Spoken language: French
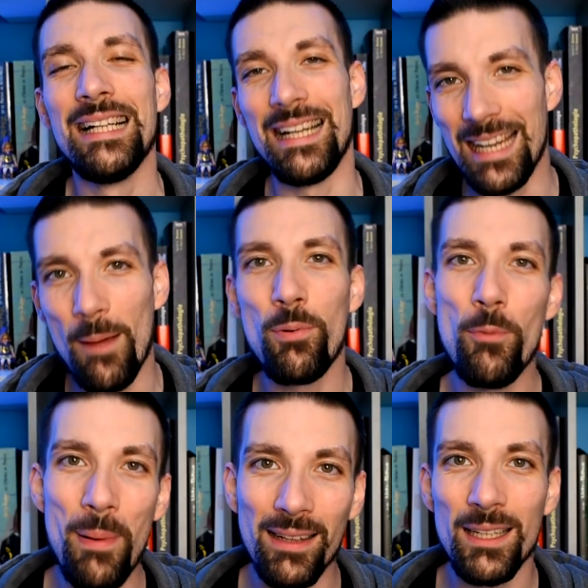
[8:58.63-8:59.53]
la
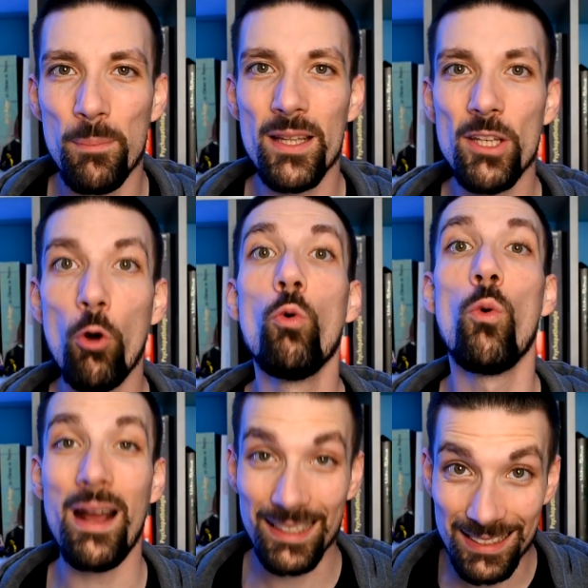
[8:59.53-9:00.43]
plupart des plaignants
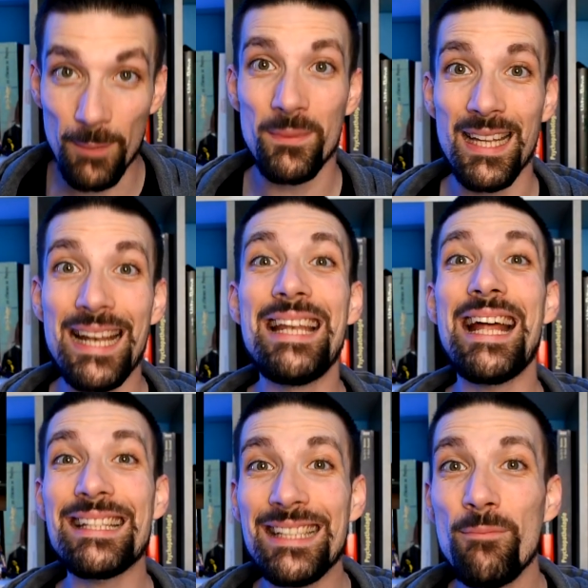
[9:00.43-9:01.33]
ont accepté
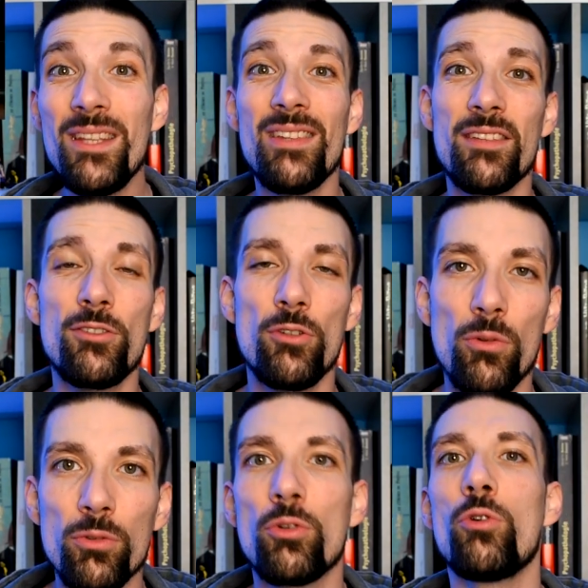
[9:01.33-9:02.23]

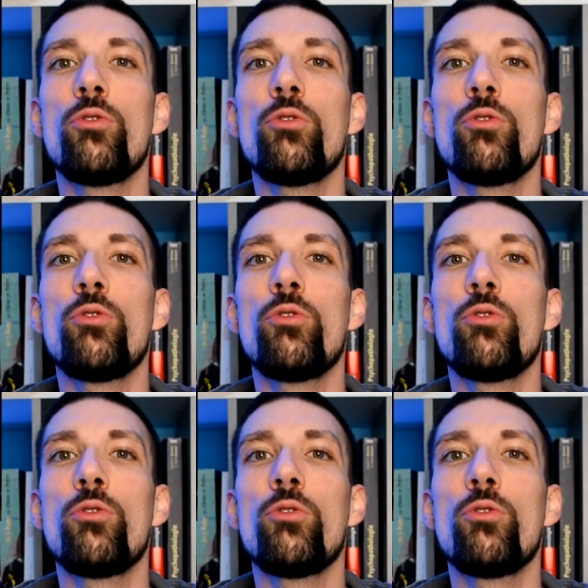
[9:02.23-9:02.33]
l'indemnisation que le